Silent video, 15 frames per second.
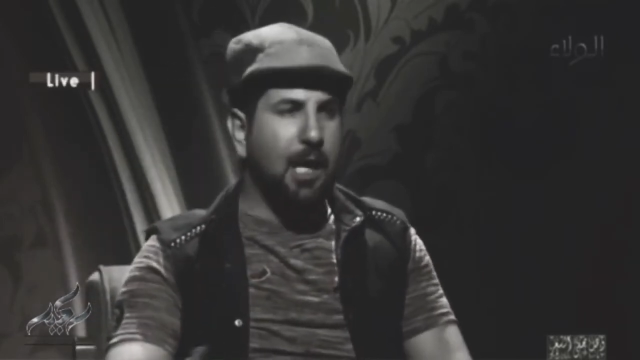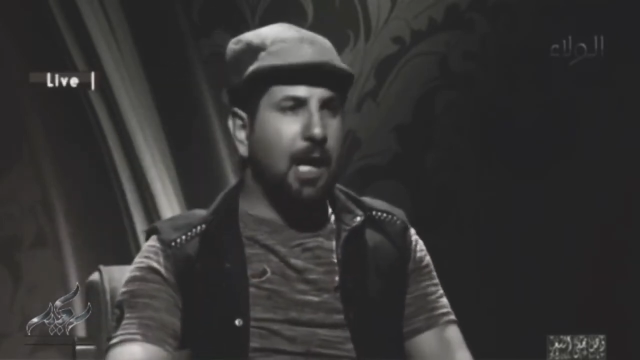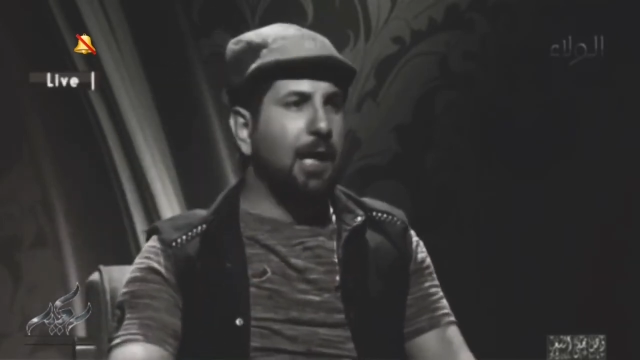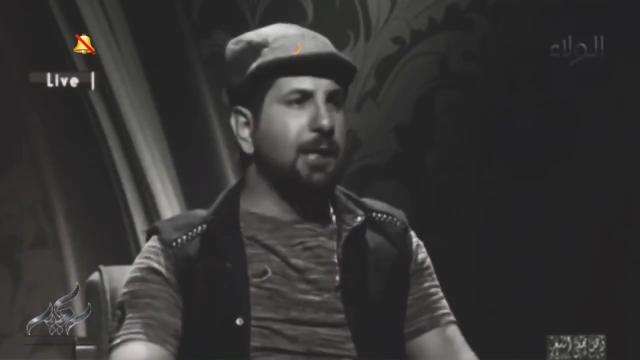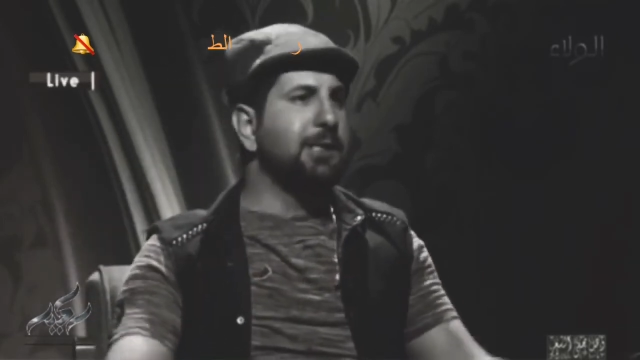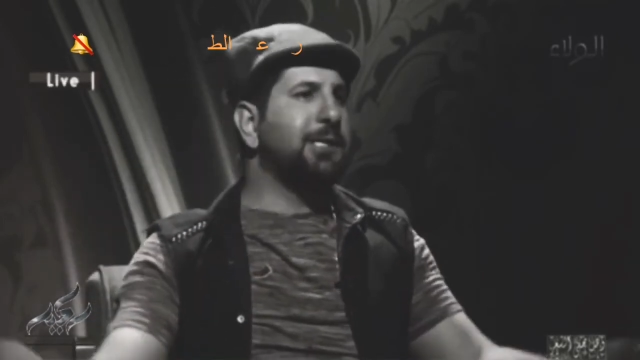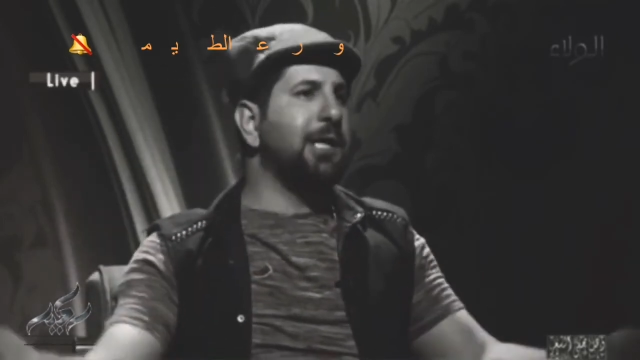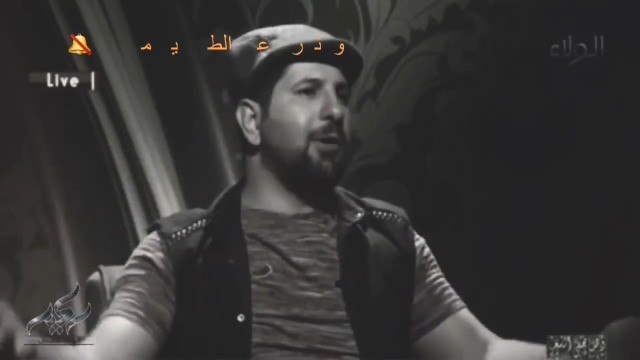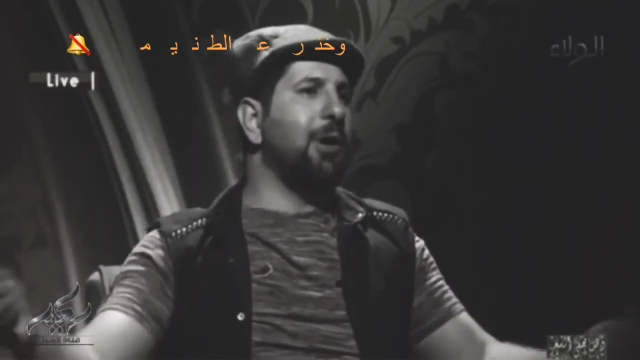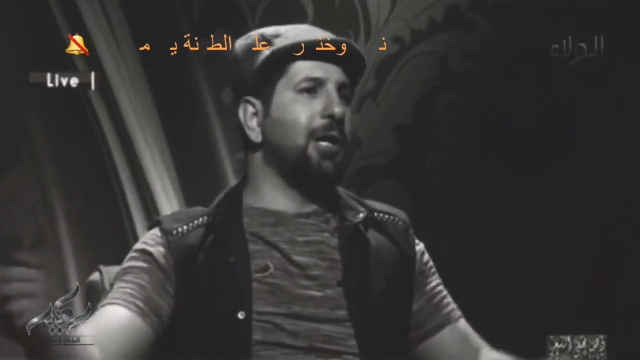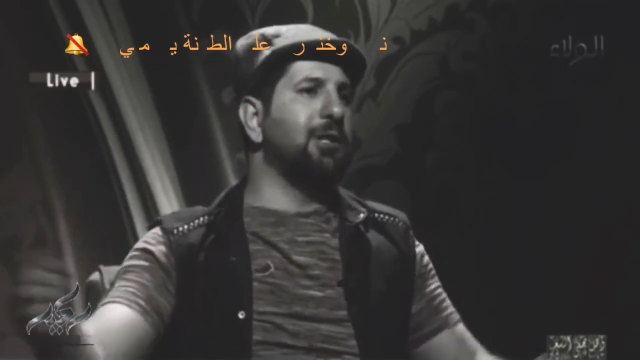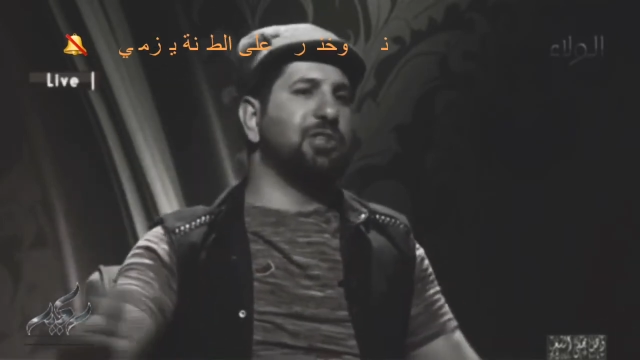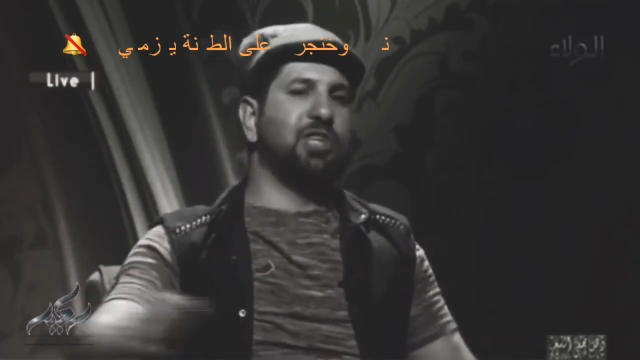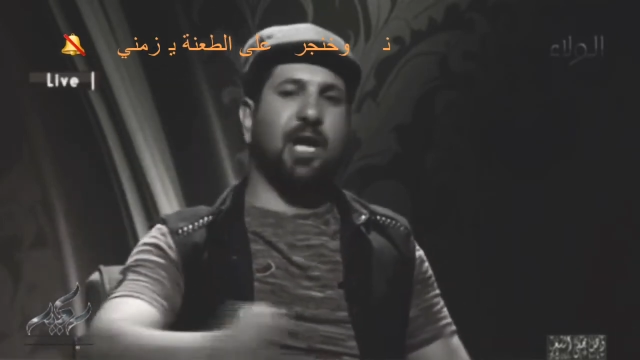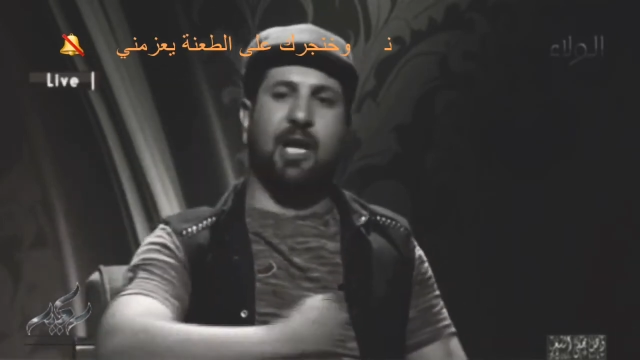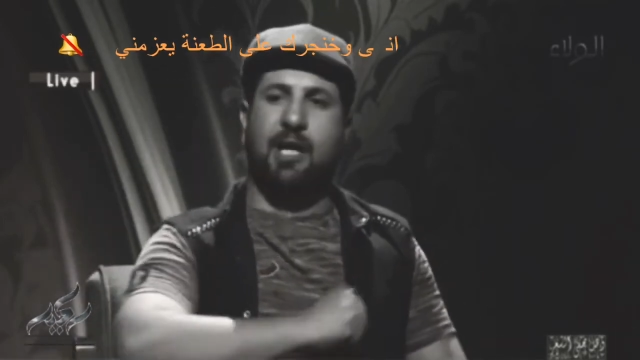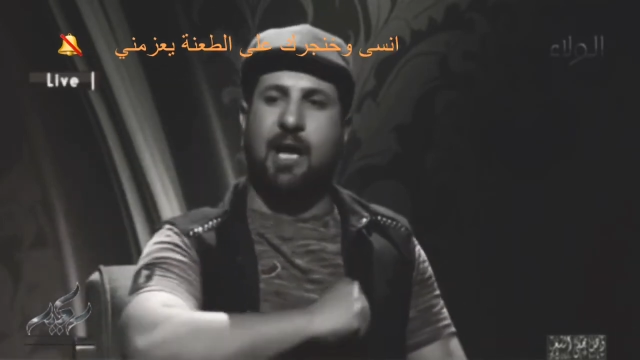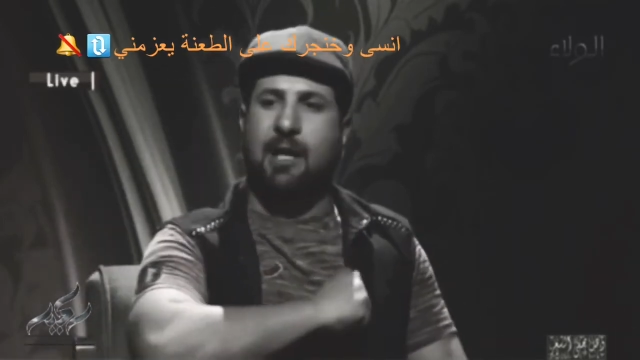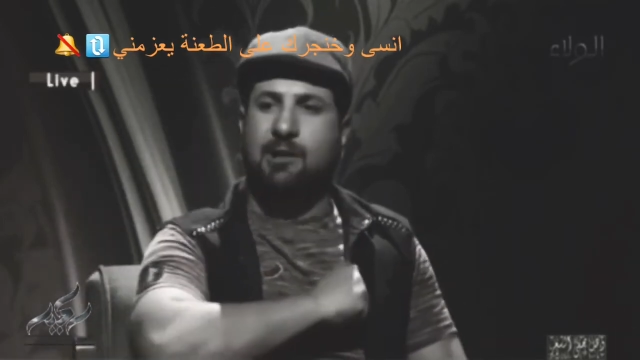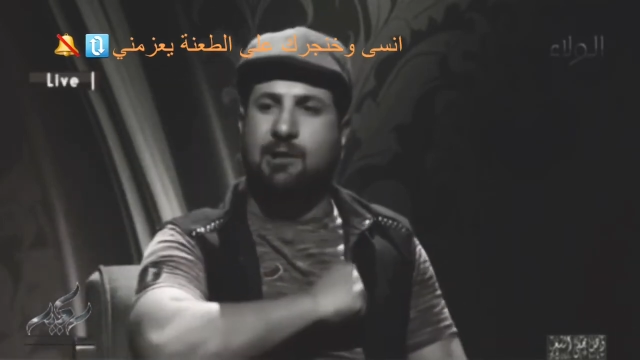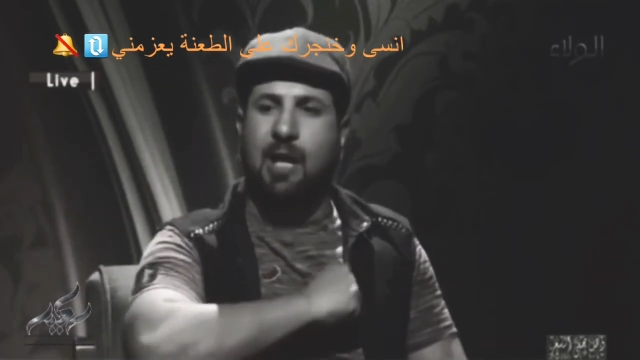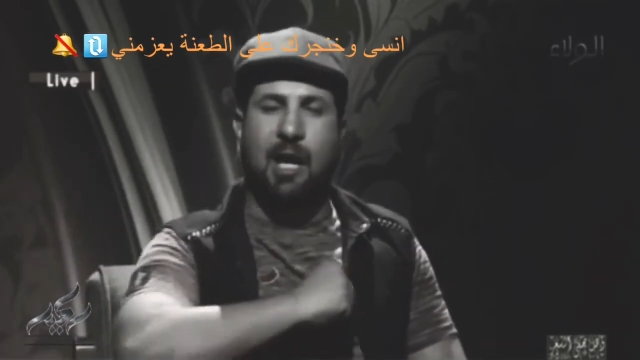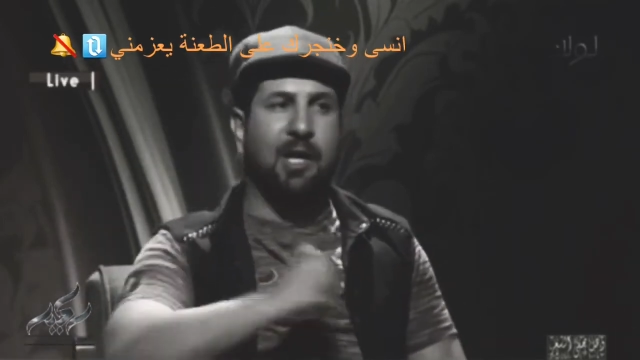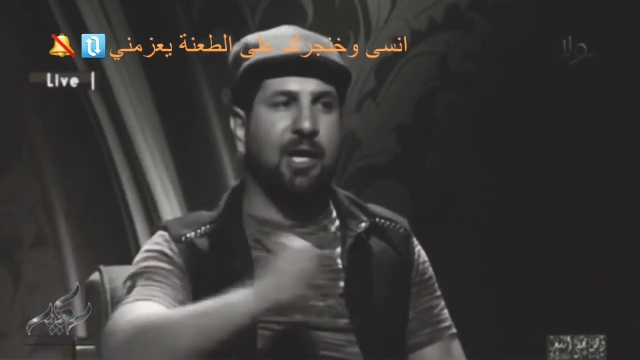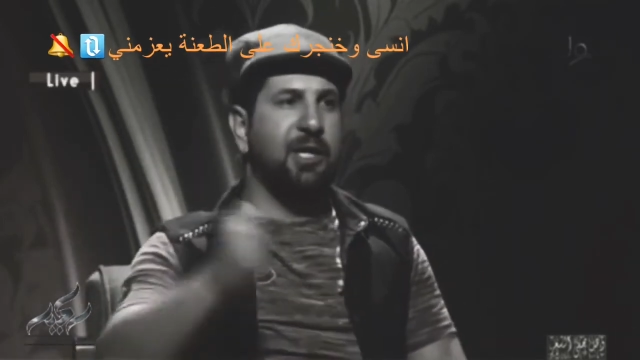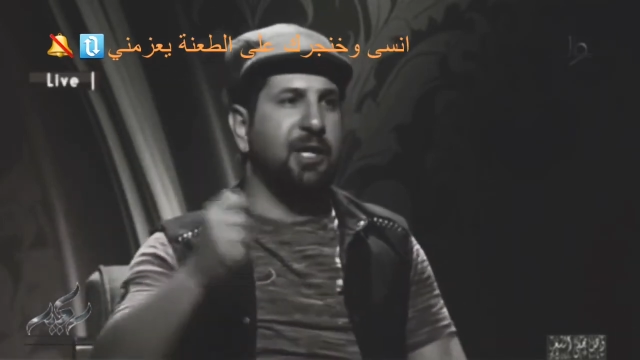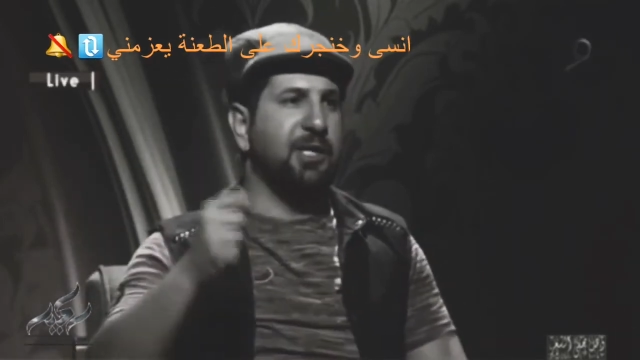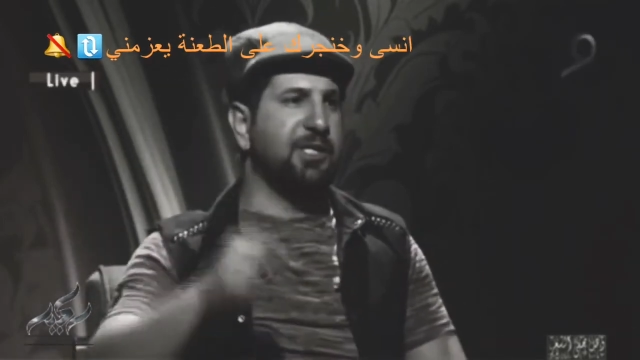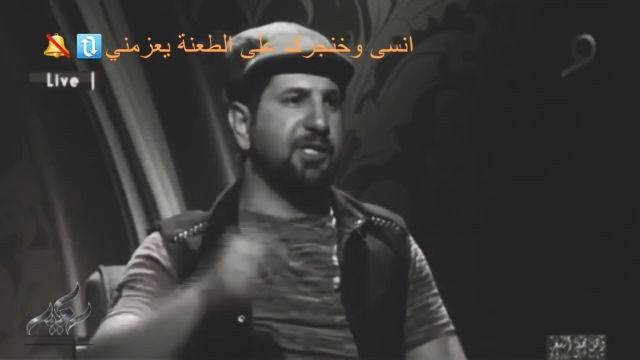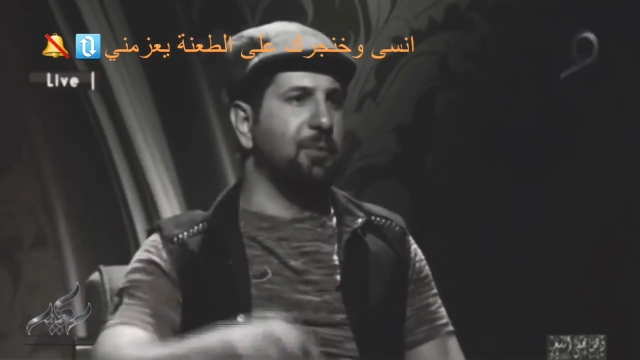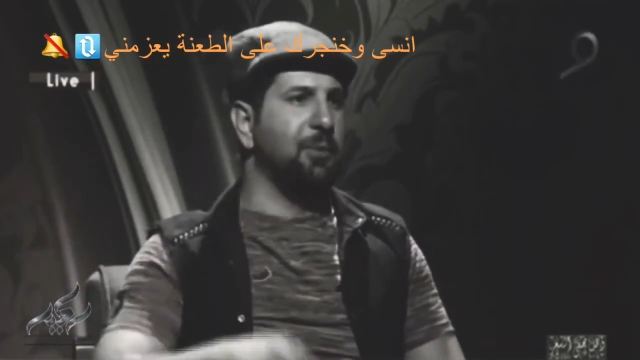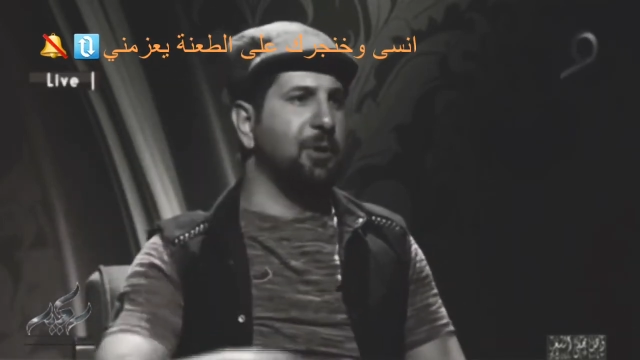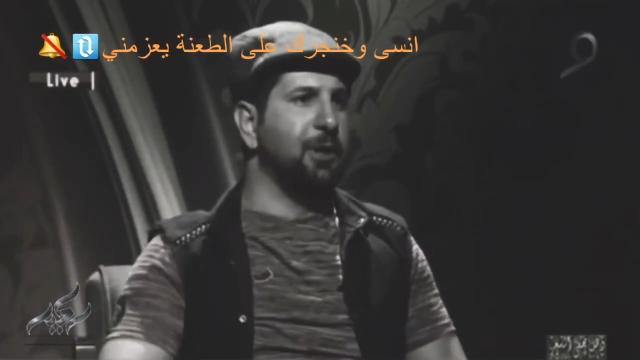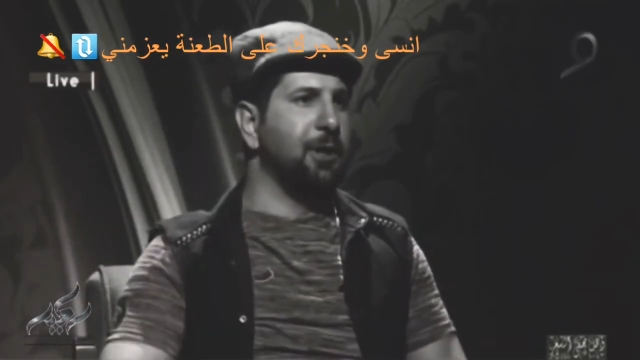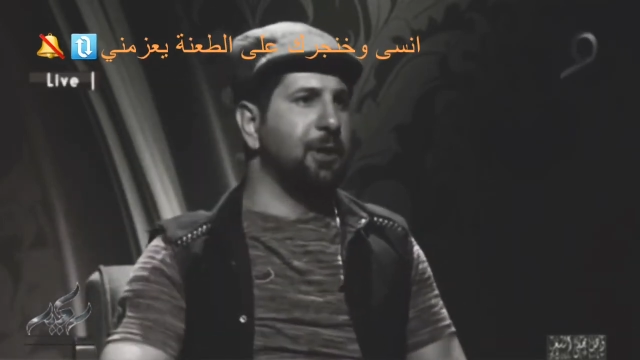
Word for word: انسى وخنجرك عطى يعزمني